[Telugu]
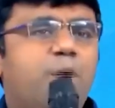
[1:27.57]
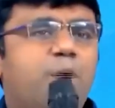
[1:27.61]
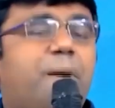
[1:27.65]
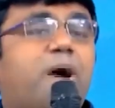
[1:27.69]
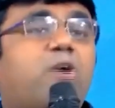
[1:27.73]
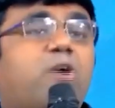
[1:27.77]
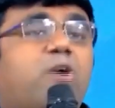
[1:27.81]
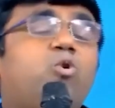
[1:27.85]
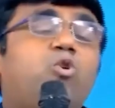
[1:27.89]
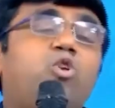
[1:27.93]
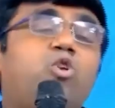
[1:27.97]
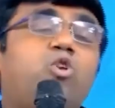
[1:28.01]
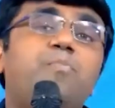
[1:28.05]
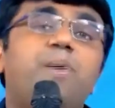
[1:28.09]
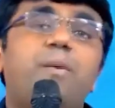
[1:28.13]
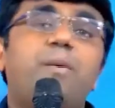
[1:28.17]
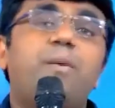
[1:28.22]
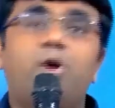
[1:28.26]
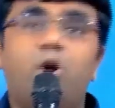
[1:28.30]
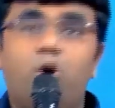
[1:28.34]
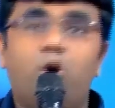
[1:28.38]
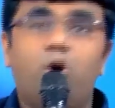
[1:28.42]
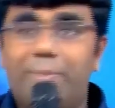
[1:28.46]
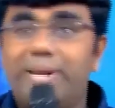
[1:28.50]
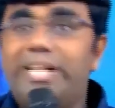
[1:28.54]
మా
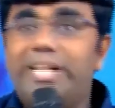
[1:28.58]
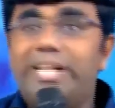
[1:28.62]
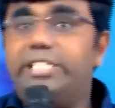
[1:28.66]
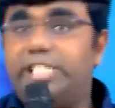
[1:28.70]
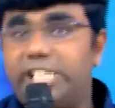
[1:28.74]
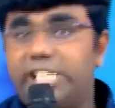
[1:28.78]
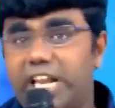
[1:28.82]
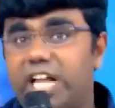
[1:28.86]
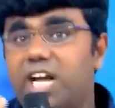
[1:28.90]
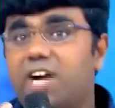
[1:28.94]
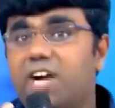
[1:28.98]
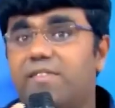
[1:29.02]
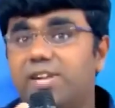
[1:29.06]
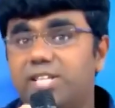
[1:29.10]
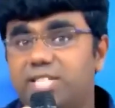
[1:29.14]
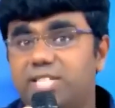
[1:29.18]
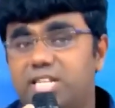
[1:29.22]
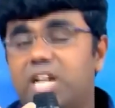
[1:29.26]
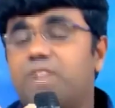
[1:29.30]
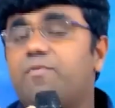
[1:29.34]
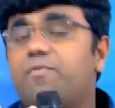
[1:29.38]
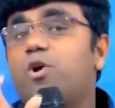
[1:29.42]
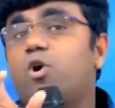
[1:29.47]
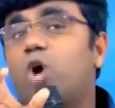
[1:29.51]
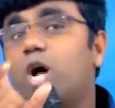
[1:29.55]
కుటుంబంలో మరి
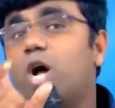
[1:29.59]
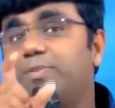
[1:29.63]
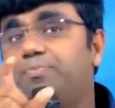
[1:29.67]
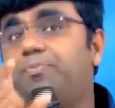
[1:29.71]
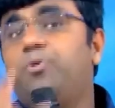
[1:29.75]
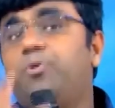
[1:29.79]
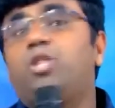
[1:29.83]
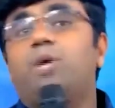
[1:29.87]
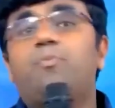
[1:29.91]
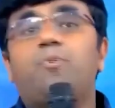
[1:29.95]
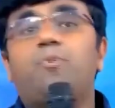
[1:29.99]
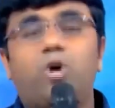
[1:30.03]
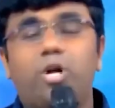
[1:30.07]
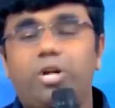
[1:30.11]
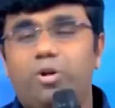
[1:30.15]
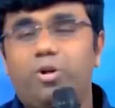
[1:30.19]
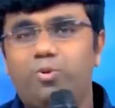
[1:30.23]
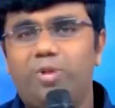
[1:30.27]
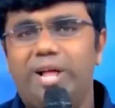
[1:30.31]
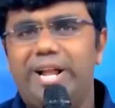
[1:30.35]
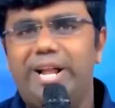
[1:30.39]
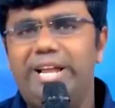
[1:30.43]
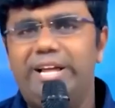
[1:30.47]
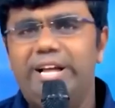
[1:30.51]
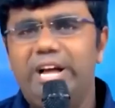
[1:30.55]
జరగవలసినటువంటి ఒక అద్భుతం ఒకటి
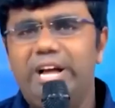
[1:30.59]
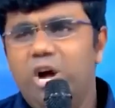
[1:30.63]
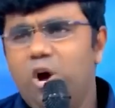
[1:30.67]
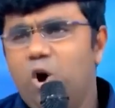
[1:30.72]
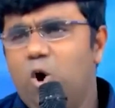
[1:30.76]
ఉందండి